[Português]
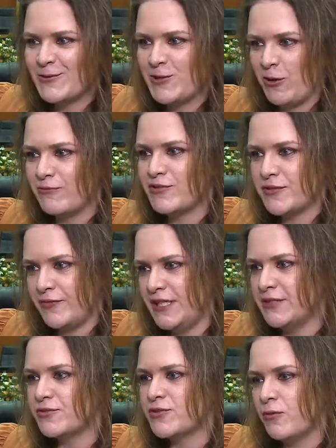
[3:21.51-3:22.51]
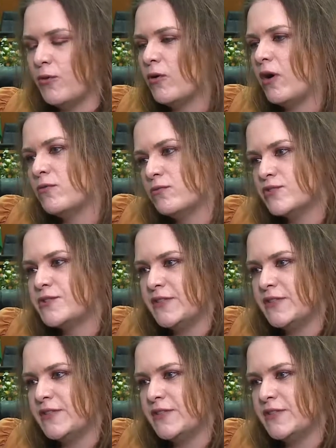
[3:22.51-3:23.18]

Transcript: os novos vírus ou alguns